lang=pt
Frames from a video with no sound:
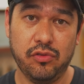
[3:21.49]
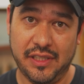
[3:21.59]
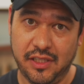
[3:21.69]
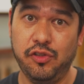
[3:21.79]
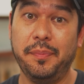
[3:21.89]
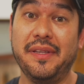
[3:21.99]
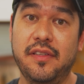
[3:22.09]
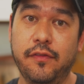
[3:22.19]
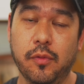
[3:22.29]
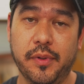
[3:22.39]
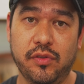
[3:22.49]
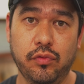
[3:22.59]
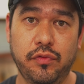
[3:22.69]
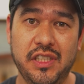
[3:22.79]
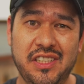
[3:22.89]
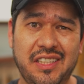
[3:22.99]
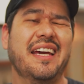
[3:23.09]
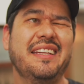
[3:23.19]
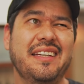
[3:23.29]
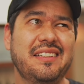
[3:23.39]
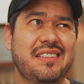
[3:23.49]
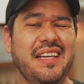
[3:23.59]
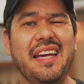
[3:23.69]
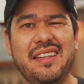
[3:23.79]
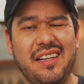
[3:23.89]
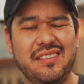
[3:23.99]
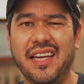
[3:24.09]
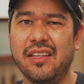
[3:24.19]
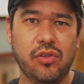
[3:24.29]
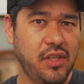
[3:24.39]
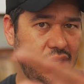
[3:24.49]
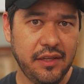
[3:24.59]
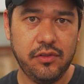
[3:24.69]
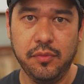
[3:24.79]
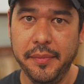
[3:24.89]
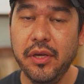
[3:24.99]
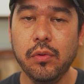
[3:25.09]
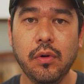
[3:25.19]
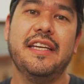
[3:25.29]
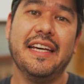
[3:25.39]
O saquinho específico para subir, que aí tem de 100, 300, 500, 1000.